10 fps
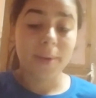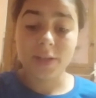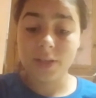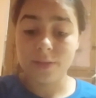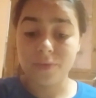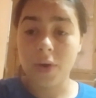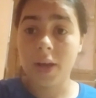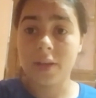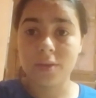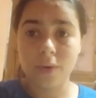Mas é isso, vou
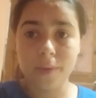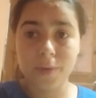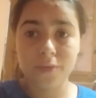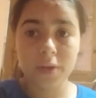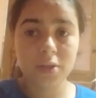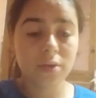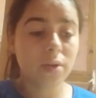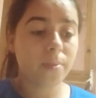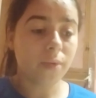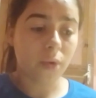aqui escolher meu feijão,
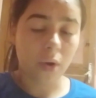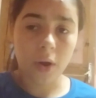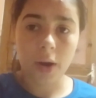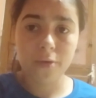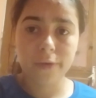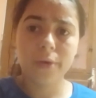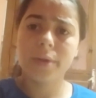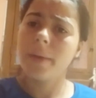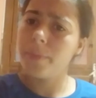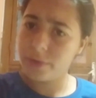depois vou colocar no fogo,
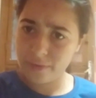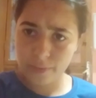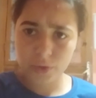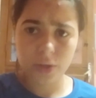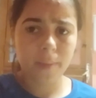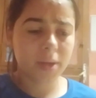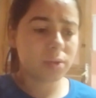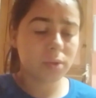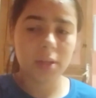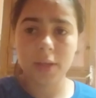depois vou mostrar mais
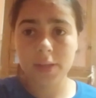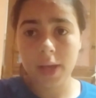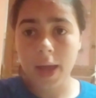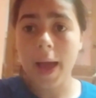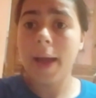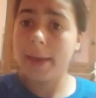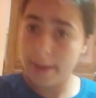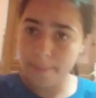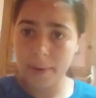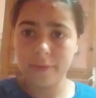coisas aqui,
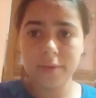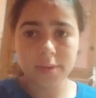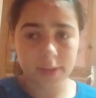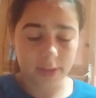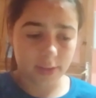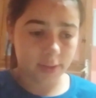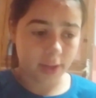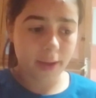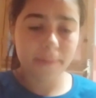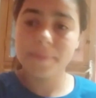aqui pra vocês,
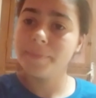né?